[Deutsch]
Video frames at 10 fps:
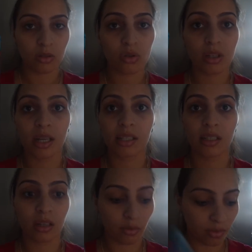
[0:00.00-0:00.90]
Süßigkeiten
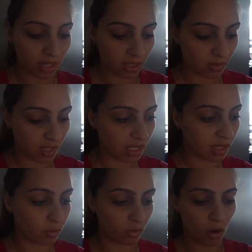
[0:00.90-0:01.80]
bekommen. Wir dachten, wir
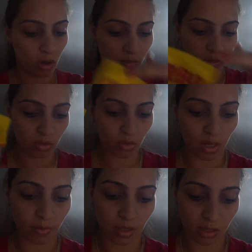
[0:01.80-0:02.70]
kriegen morgen Besuch,
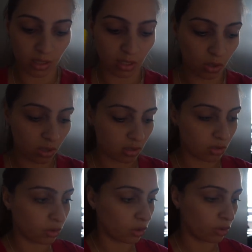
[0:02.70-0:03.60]
aber die
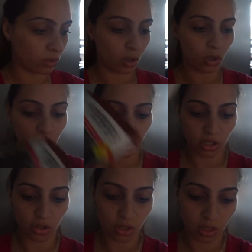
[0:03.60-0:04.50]
kennen wir doch
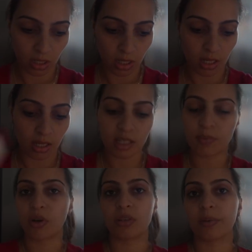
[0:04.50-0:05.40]
nicht. Das
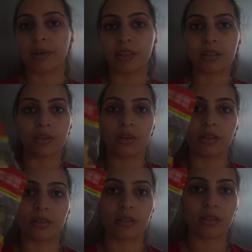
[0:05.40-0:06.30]
ist bei uns aber nichts
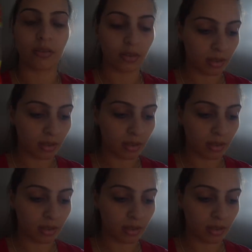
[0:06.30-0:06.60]
Neues.